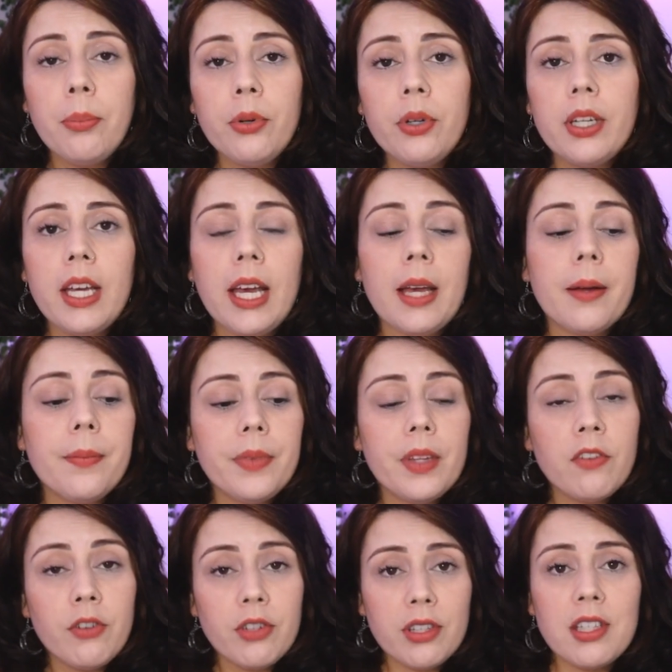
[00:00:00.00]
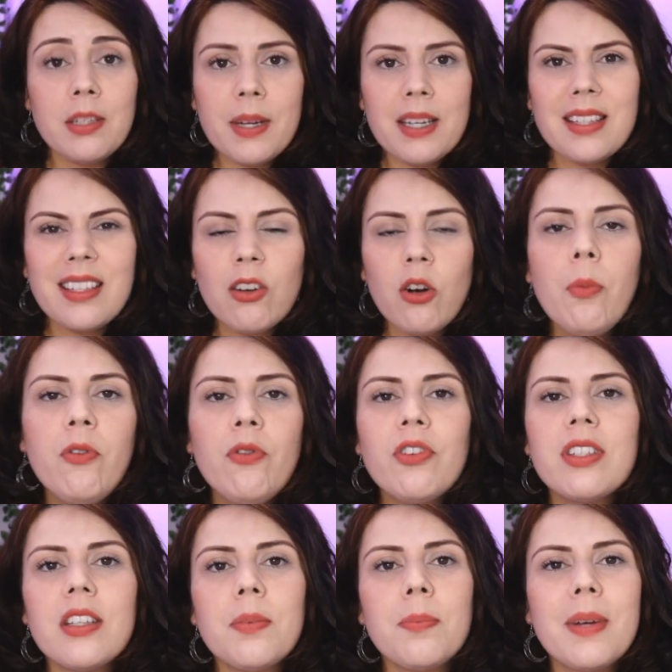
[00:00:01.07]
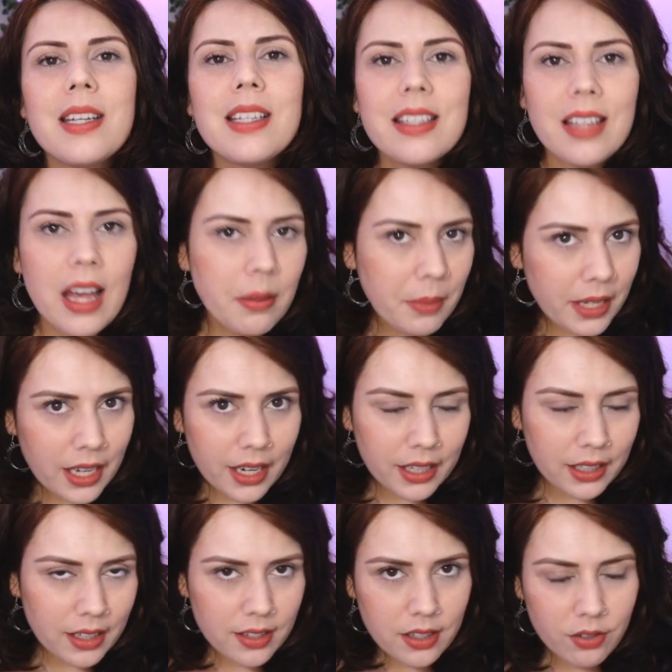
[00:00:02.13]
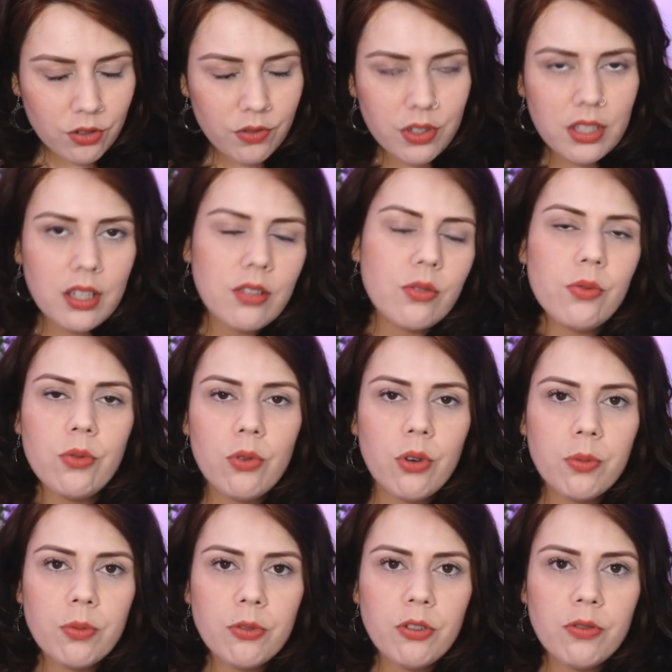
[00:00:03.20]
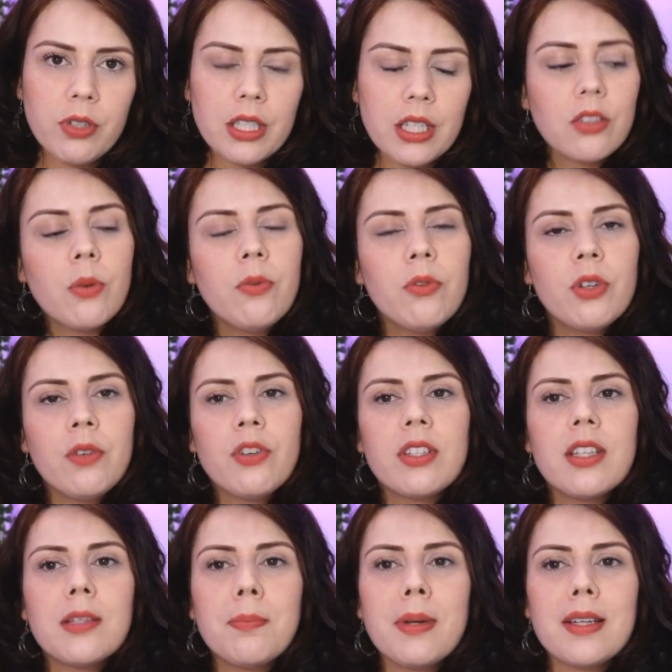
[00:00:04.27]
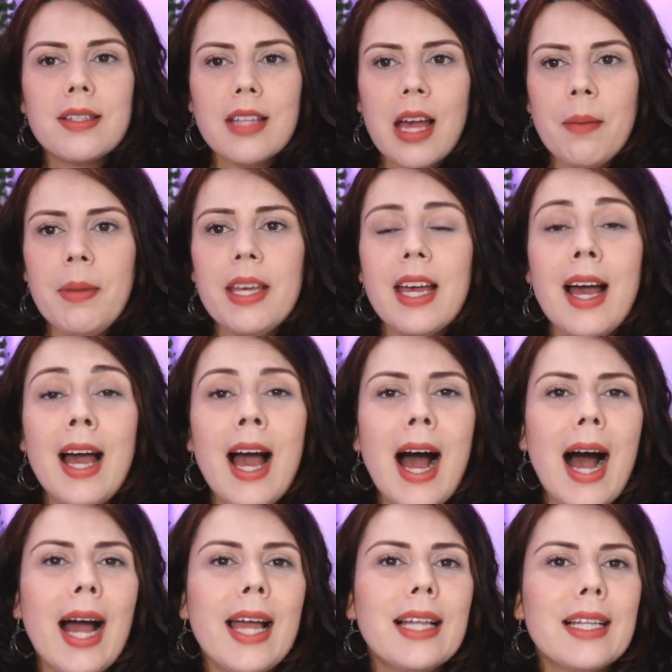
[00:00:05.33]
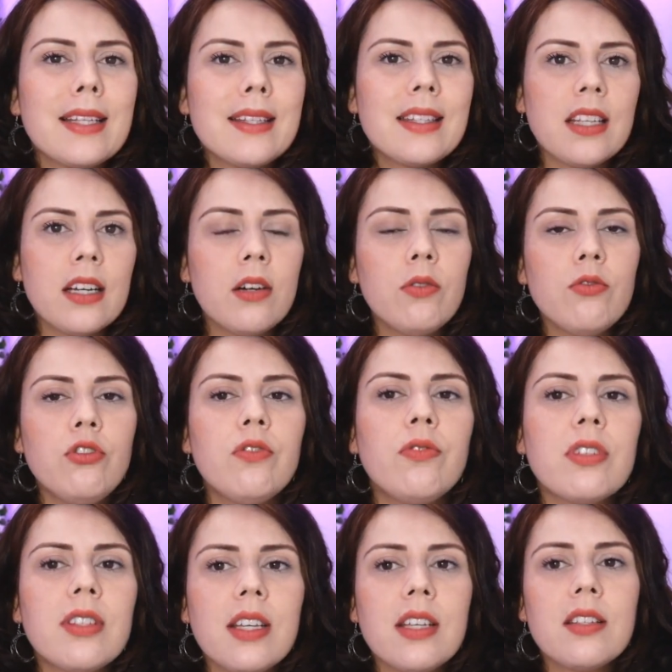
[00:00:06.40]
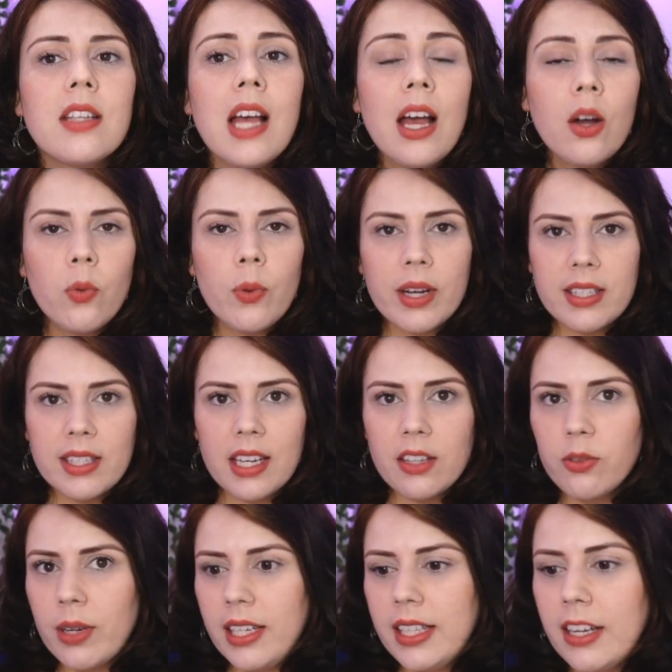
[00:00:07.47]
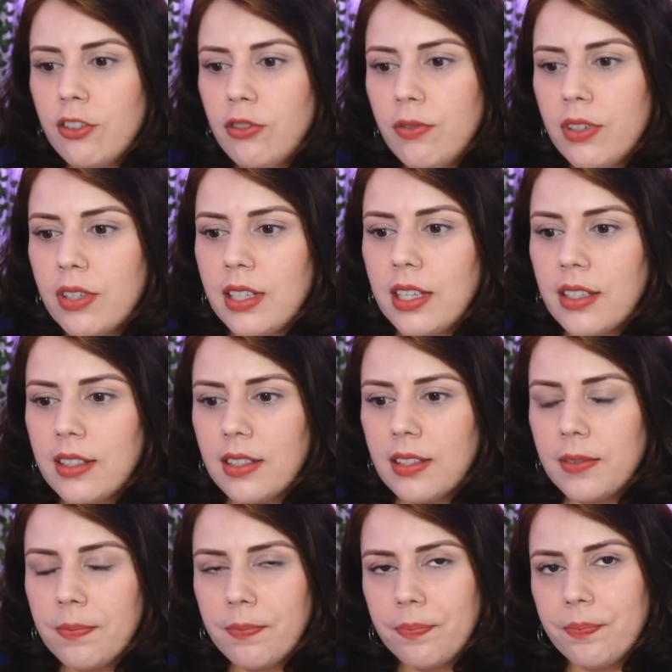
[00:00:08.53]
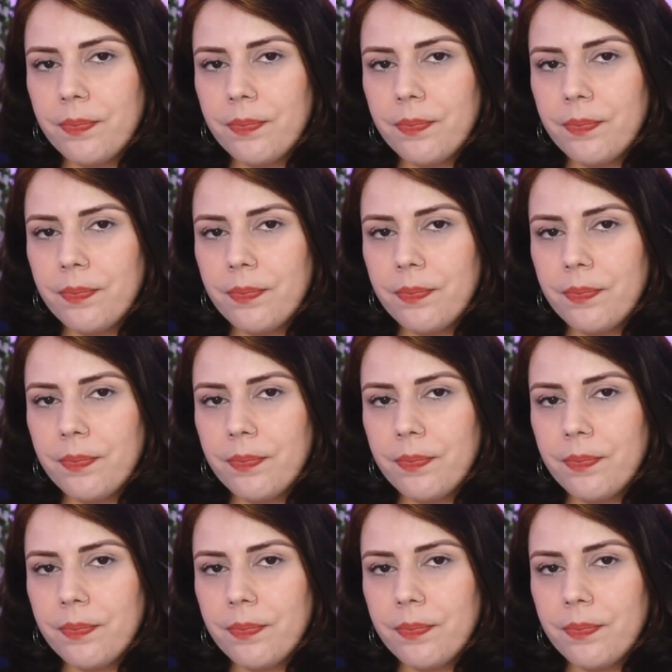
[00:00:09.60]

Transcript: Por quê? Vocês perce... Como vocês percebem a relação de vocês com o corpo de vocês? Como que vocês percebem a relação de vocês com a sexualidade de vocês?